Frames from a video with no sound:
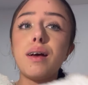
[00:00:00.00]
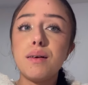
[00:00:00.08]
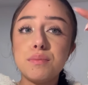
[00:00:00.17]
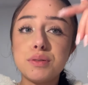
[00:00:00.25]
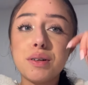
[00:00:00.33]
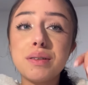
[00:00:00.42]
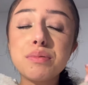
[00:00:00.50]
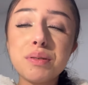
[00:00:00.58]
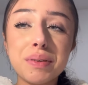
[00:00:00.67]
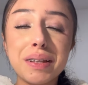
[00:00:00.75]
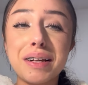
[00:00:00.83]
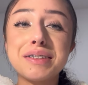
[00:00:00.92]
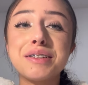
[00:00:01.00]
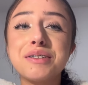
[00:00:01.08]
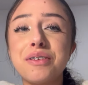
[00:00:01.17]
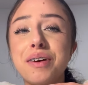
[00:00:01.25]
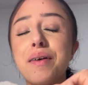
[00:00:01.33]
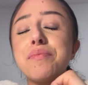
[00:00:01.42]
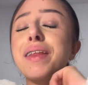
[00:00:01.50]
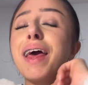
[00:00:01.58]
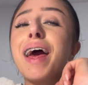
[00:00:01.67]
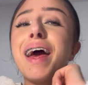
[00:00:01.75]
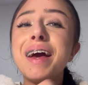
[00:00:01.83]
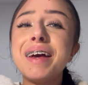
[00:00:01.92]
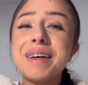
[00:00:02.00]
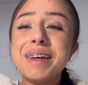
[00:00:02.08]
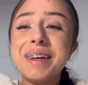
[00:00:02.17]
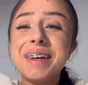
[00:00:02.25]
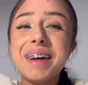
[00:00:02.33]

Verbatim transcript: Przeglądam sobie teraz TikToka i